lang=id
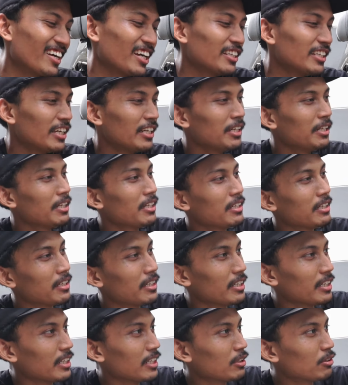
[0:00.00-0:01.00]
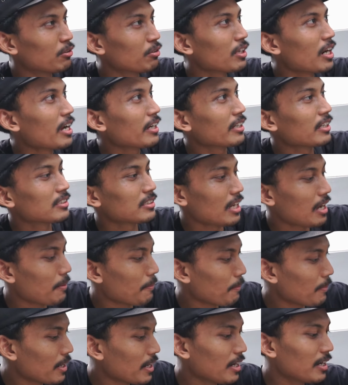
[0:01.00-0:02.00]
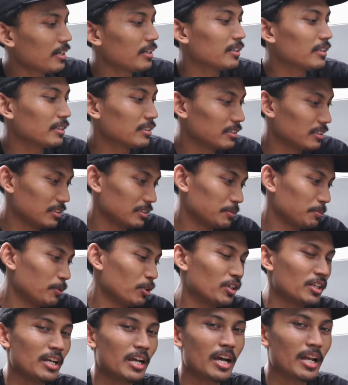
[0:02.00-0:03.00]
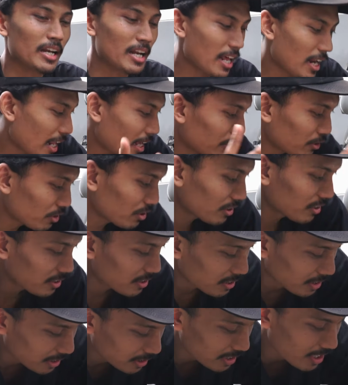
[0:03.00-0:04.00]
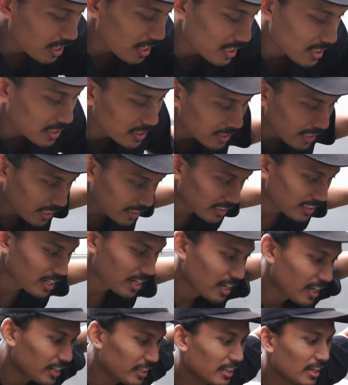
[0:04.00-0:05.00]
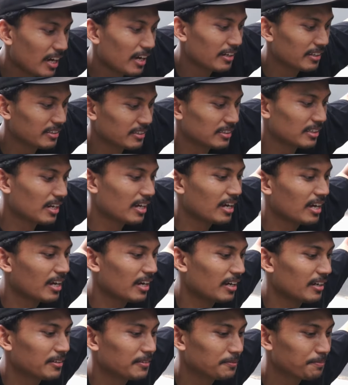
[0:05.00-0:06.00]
Oke, jadi itu raknya sama spionnya. Nah, lanjut kita ke decknya kali ya. Nah,